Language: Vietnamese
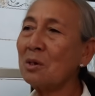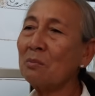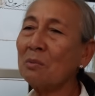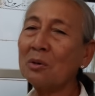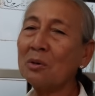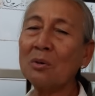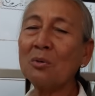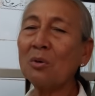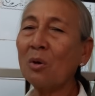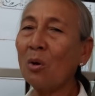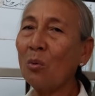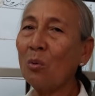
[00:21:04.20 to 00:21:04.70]
xong
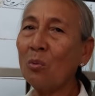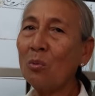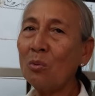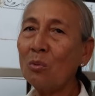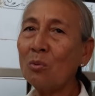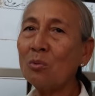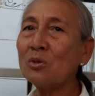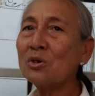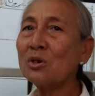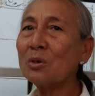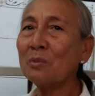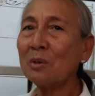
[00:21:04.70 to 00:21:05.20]
rồi nó ngủ
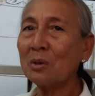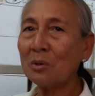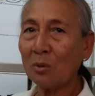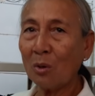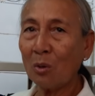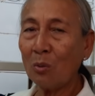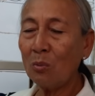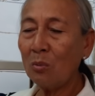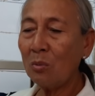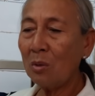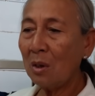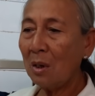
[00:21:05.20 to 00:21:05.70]
uống xong mà
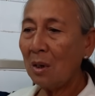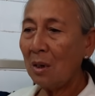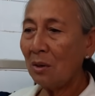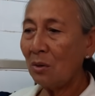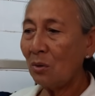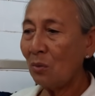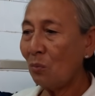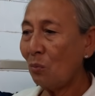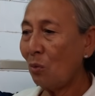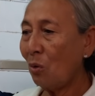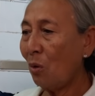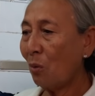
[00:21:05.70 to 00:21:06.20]
ngủ
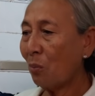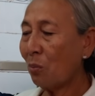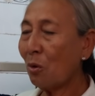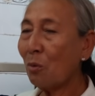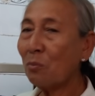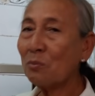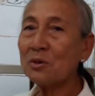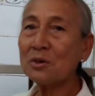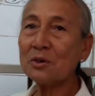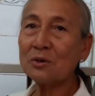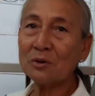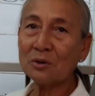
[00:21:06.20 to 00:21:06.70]
tôi mua hộp
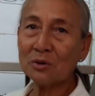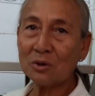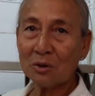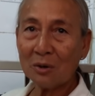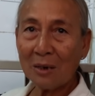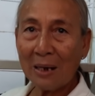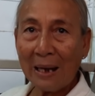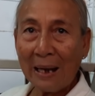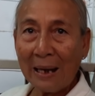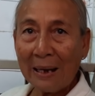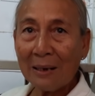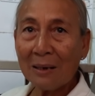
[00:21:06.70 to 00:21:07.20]
công sườn cho
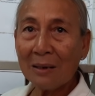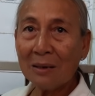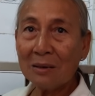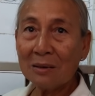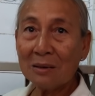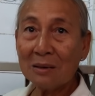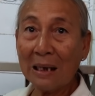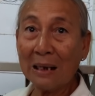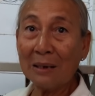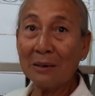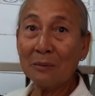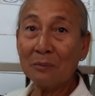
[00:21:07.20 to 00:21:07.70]
nó ăn
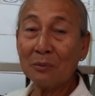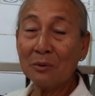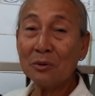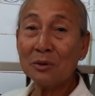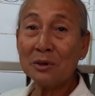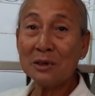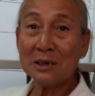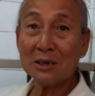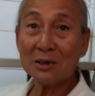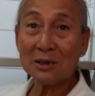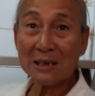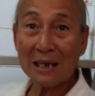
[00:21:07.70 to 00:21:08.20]
à đều bữa
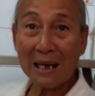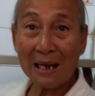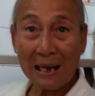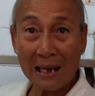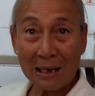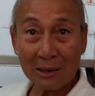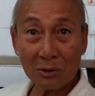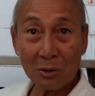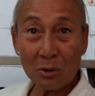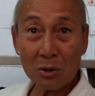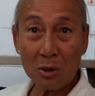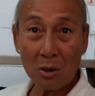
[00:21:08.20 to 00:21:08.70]
chi sáng
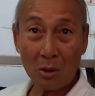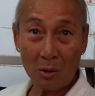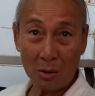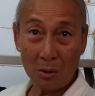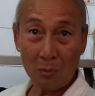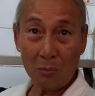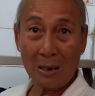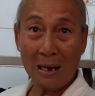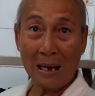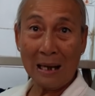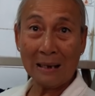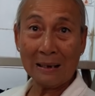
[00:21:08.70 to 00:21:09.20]
ăn tới giờ
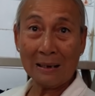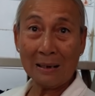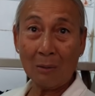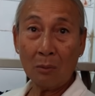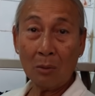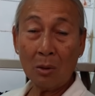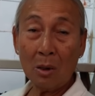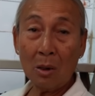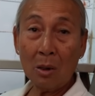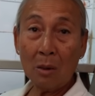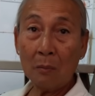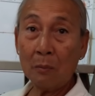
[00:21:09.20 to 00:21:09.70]
nó có ăn đâu
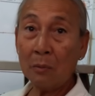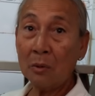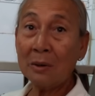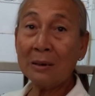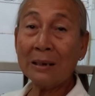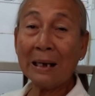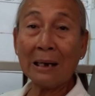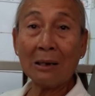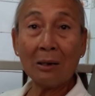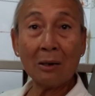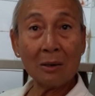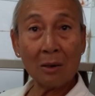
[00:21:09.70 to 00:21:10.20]
yeah. Dạ. bữa
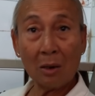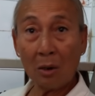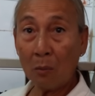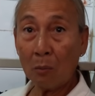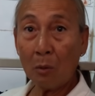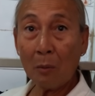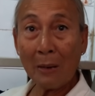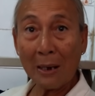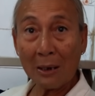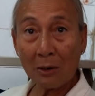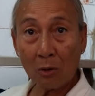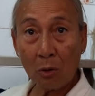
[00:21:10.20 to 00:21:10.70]
ngày đó là không
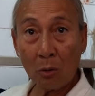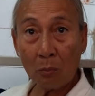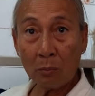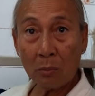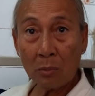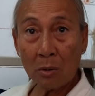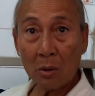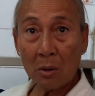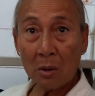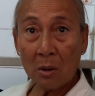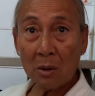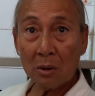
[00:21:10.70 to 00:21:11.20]
có phát công
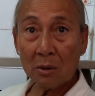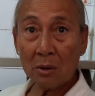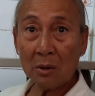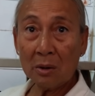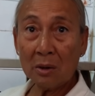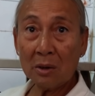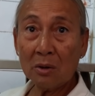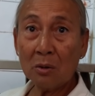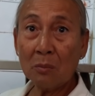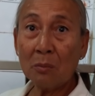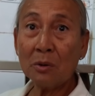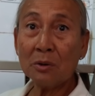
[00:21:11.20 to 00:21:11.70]

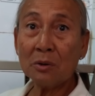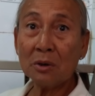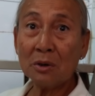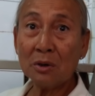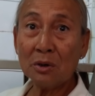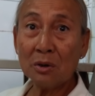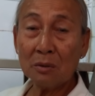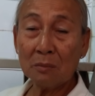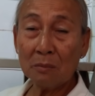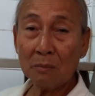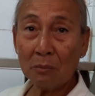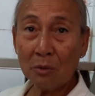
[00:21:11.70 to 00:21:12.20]
rồi nó mới
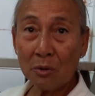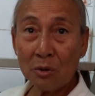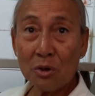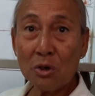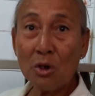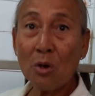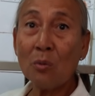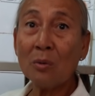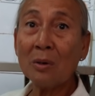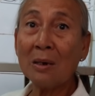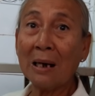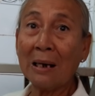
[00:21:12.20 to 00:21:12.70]
tự mới
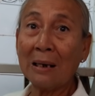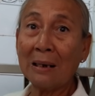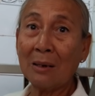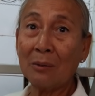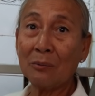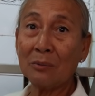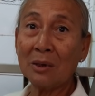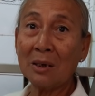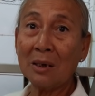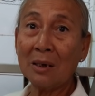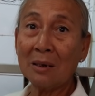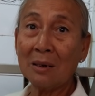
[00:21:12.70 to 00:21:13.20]
vô lần
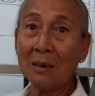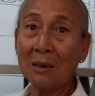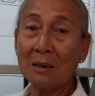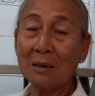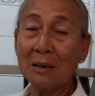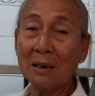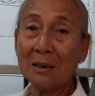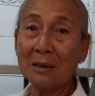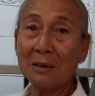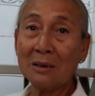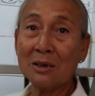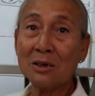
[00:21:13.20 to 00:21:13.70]
đầu tiên đó
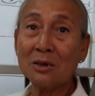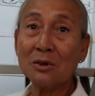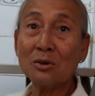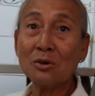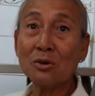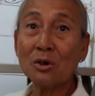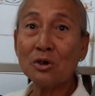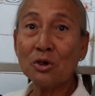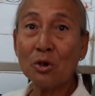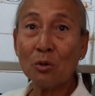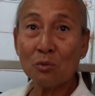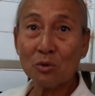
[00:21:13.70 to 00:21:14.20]
là
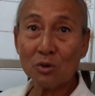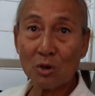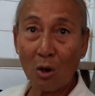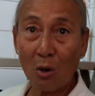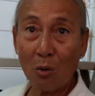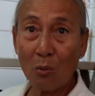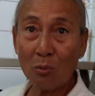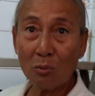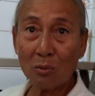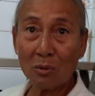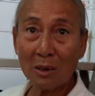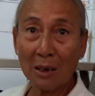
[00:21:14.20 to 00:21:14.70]
chưa có vô
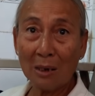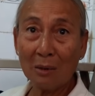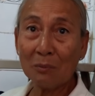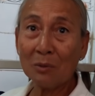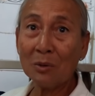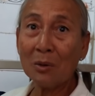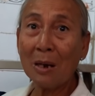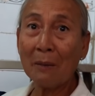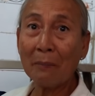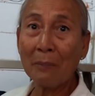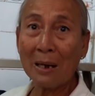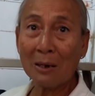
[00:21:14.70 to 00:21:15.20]
sổ là không
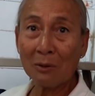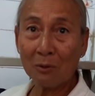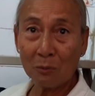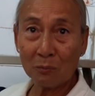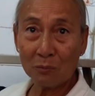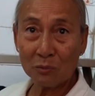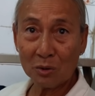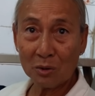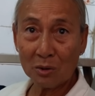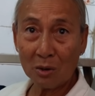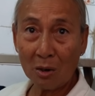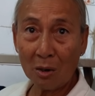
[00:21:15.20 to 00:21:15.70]
có phát
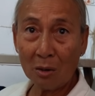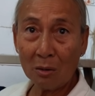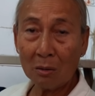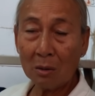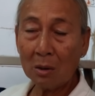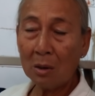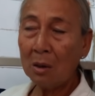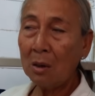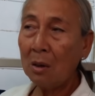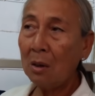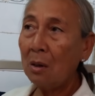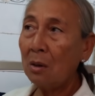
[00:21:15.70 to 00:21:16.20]
công cho nó yeah.
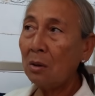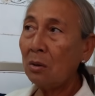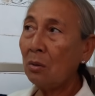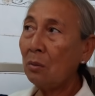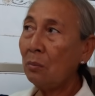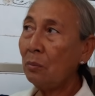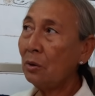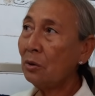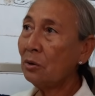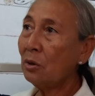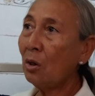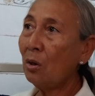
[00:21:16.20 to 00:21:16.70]
Dạ.
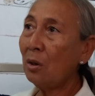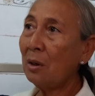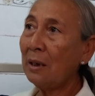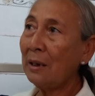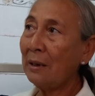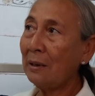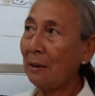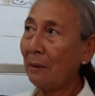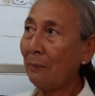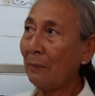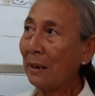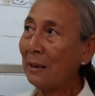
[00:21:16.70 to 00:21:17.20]
tôi bữa tối
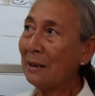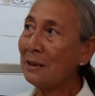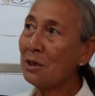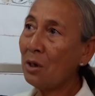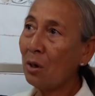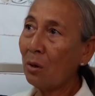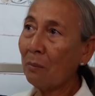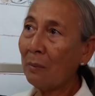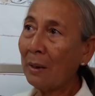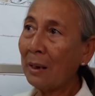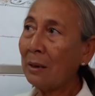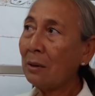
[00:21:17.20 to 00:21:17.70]
đi là 7
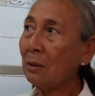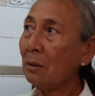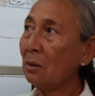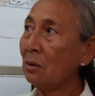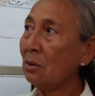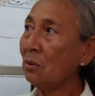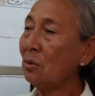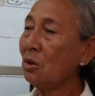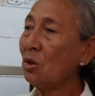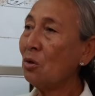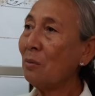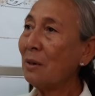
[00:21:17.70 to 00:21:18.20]
giờ mấy rồi
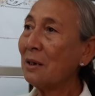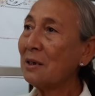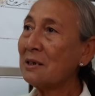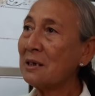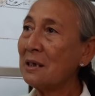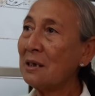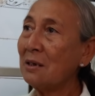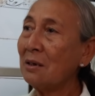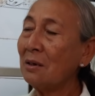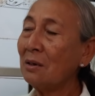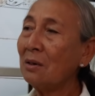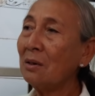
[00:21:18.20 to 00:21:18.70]
tôi kêu bác
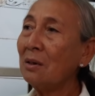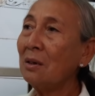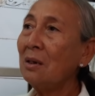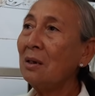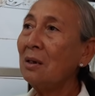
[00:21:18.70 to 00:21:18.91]
sĩ rồi